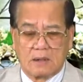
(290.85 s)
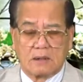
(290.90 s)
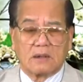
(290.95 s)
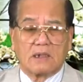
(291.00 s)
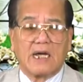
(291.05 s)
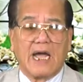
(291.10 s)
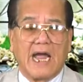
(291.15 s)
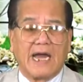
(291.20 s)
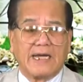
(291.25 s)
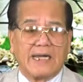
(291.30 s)

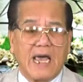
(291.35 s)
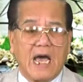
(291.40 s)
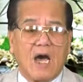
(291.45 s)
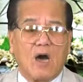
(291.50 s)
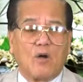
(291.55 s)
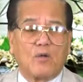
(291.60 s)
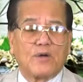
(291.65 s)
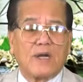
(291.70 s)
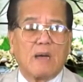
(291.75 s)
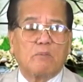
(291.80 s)
Ngày
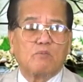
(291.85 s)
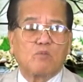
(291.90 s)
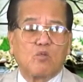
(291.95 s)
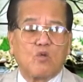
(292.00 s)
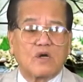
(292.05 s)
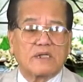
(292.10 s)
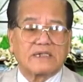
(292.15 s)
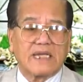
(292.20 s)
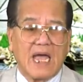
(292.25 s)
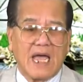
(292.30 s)
nào 5
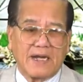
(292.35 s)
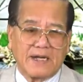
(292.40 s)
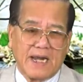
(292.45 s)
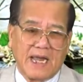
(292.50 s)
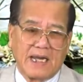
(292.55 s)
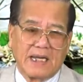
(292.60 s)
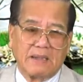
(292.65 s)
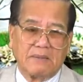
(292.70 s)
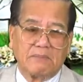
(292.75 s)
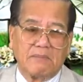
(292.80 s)
quốc gia
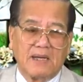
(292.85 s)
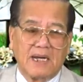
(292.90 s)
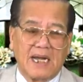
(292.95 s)
này mà